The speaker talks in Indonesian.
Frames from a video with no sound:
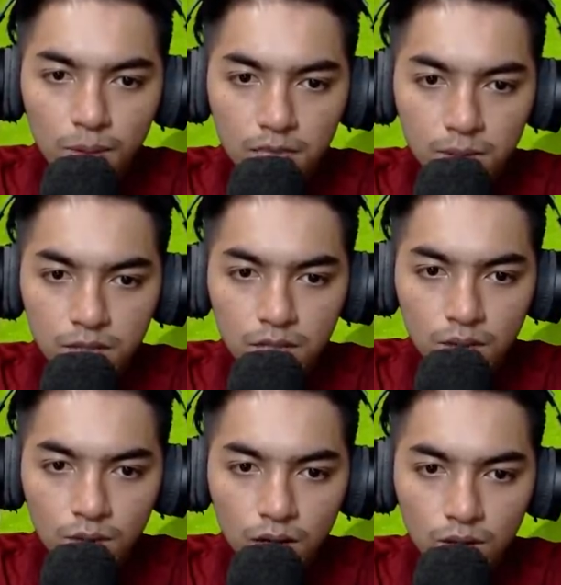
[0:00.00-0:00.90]
mantap
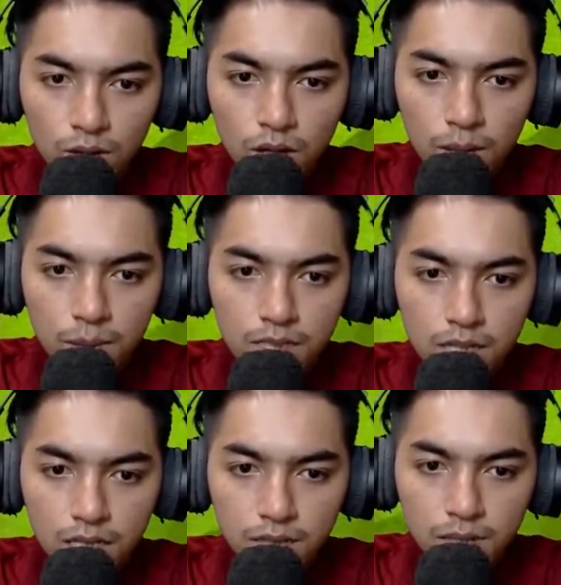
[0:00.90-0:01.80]
sekali Ronaldo
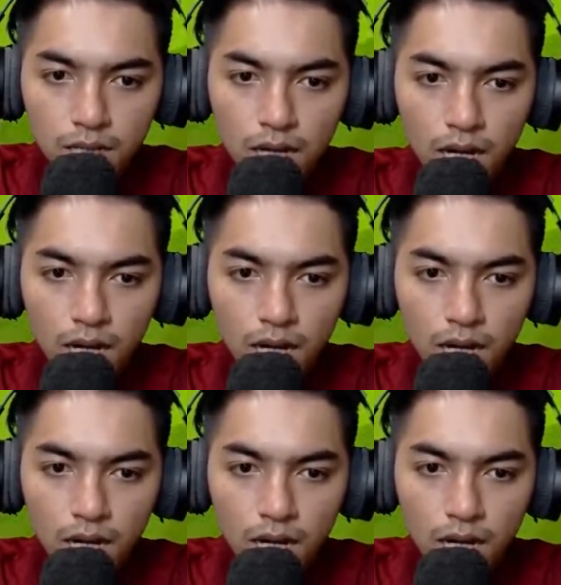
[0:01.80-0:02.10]
mencari teman,